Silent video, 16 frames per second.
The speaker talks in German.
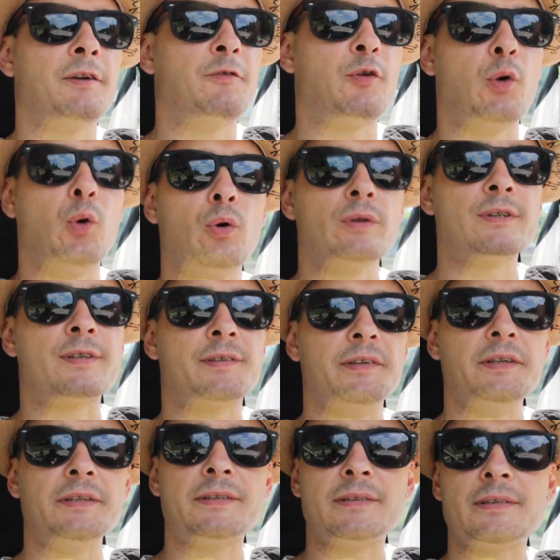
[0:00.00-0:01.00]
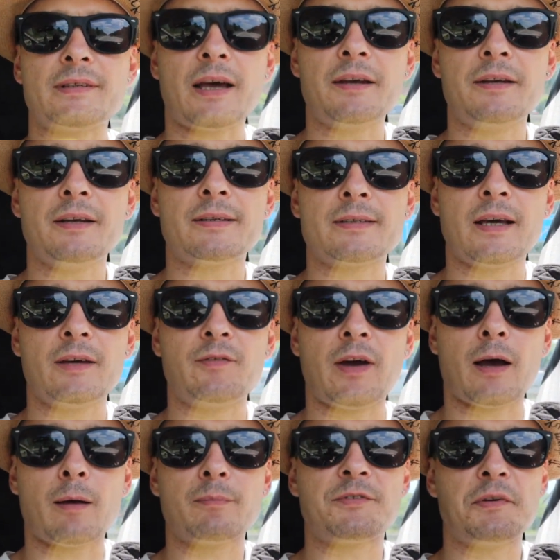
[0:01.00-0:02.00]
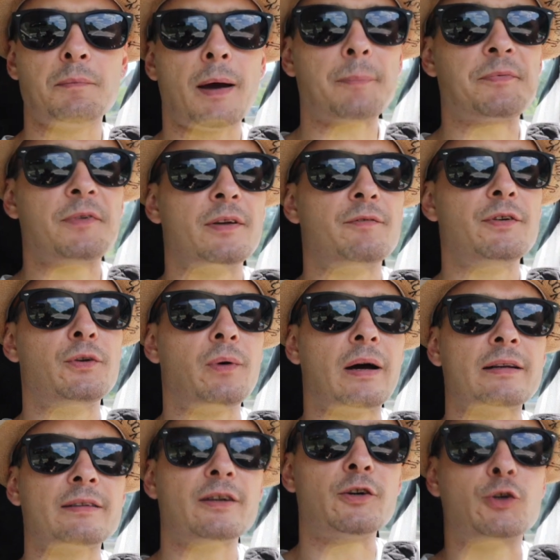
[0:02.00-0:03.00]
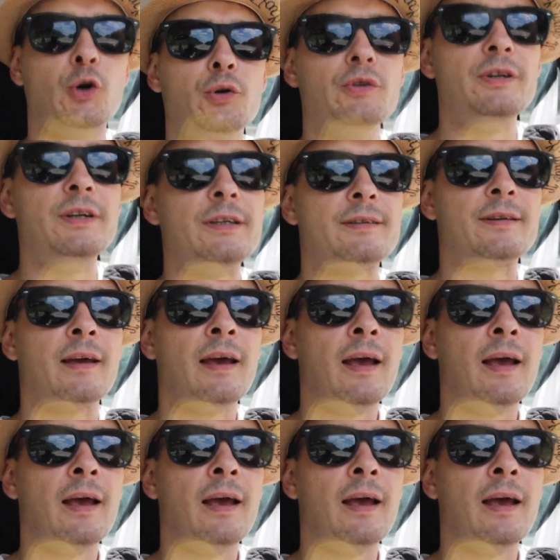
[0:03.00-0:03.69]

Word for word: für uns ist es an der Zeit, wir haben es im Update-Video angekündigt.